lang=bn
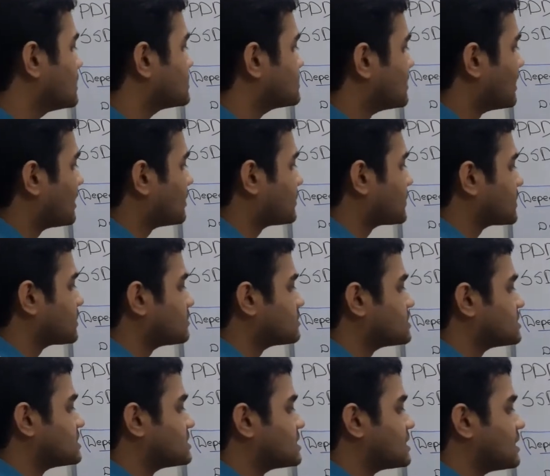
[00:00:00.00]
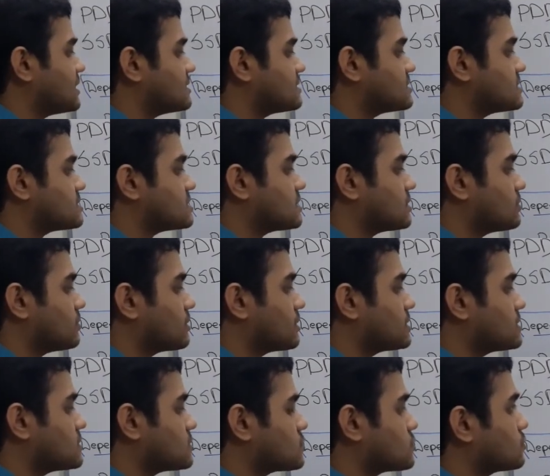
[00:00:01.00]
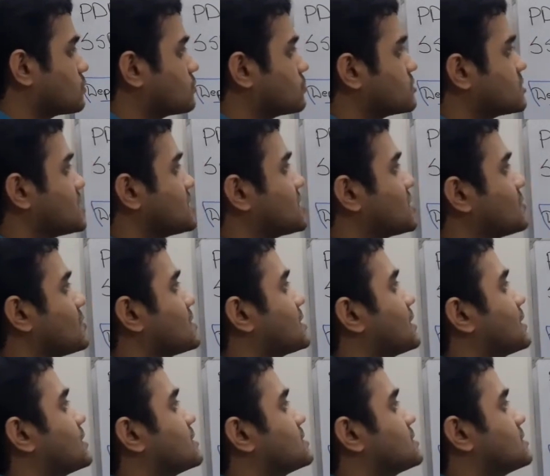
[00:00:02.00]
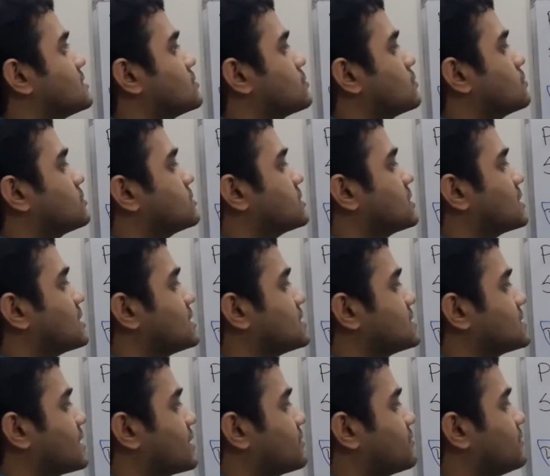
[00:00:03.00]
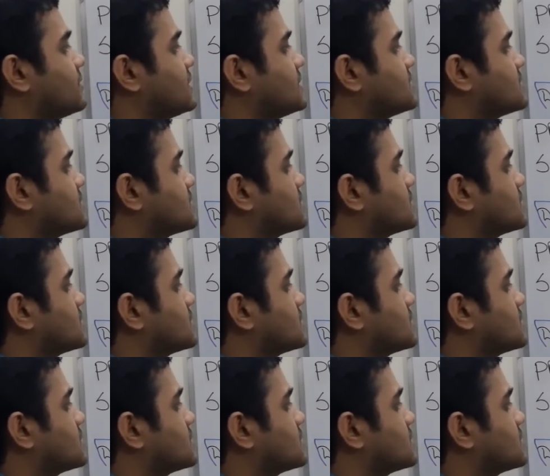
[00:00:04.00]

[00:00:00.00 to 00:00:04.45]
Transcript: যে আপনার হচ্ছে যে এসিসিটি ধরেন যে সত্তর সেন্টিমিটার এই যে সোর্স থেকে সারফেস